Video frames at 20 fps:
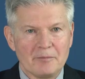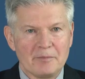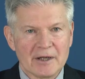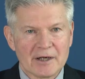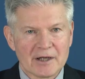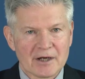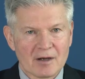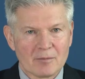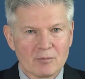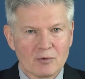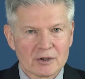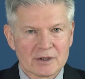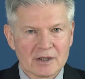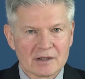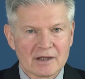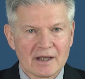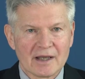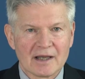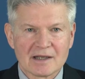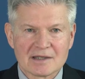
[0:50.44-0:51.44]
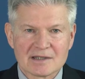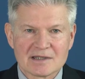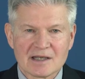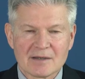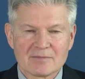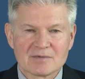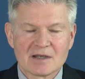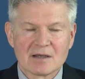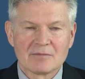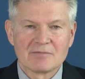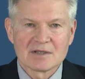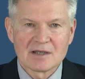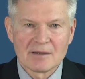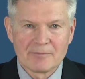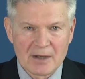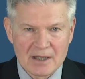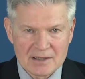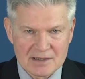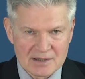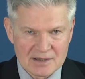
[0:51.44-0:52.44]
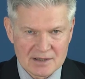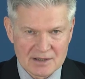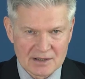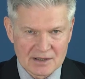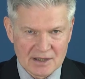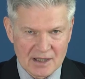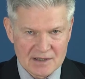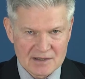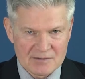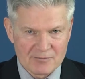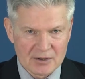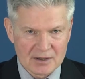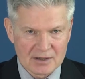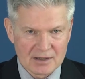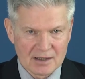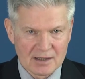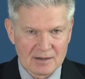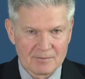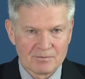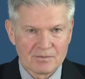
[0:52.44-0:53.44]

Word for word: Переработана и концепция безопасности транспорта.